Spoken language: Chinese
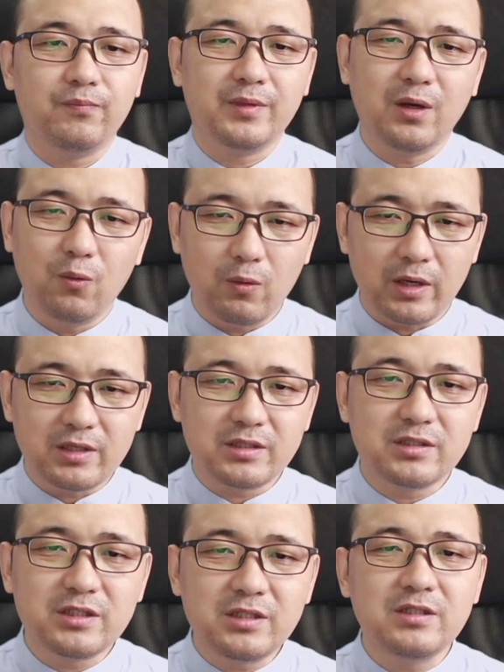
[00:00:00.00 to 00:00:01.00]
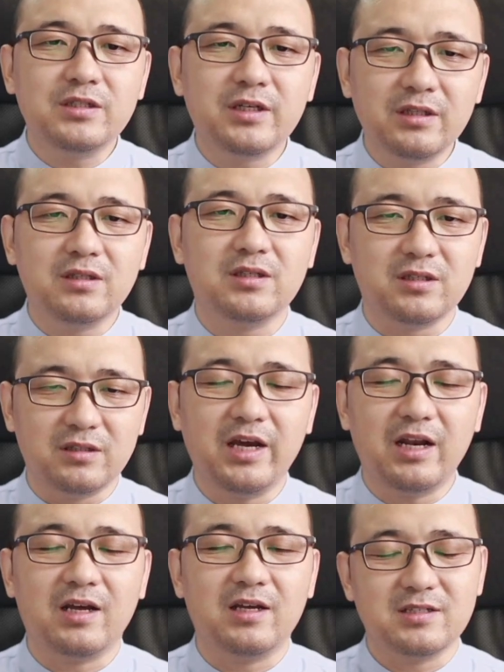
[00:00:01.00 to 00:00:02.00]
那我是亲身体验
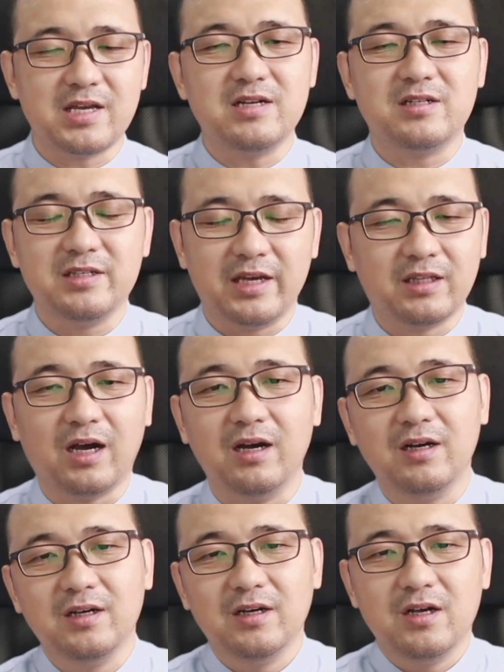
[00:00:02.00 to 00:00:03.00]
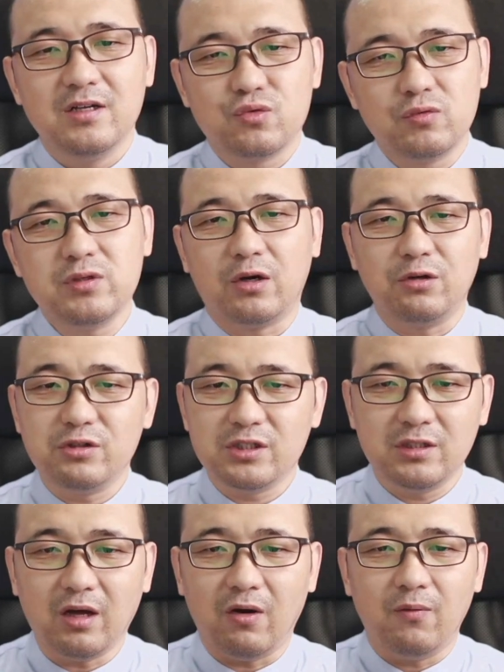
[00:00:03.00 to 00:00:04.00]
了30年呢，从小就洗
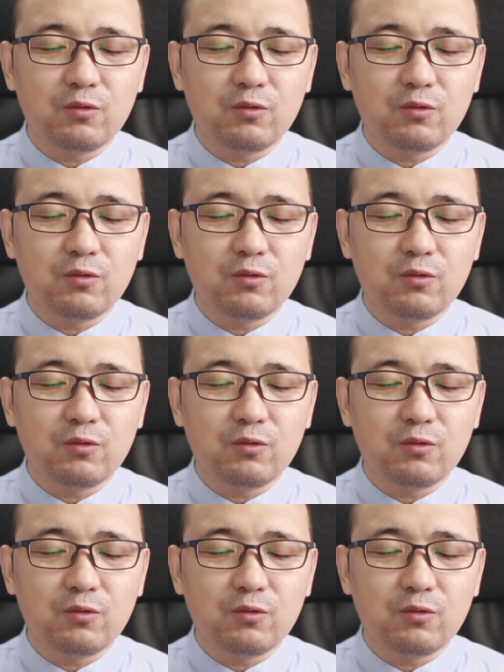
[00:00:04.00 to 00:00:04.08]
脑。